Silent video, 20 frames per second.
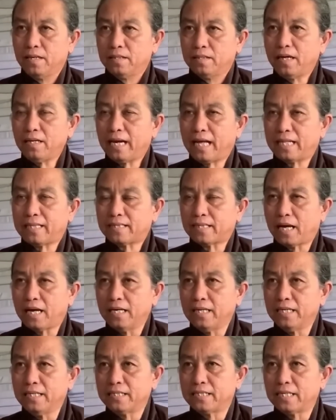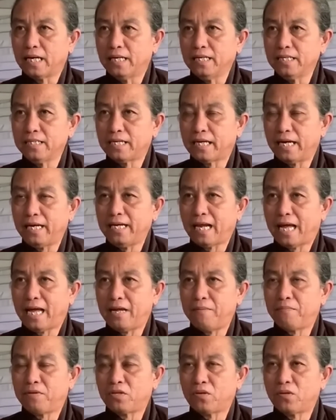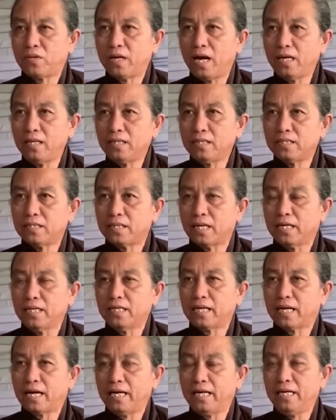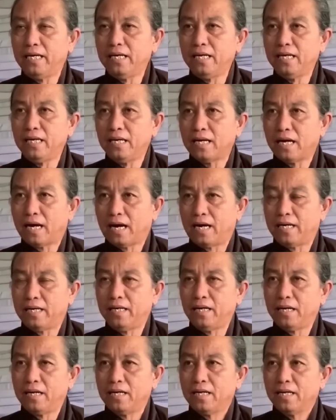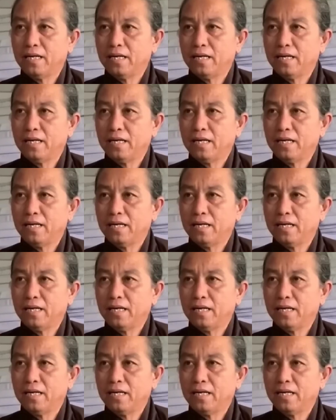tức là từ chữ kỷ này mà cho đến chữ kỷ hợi đó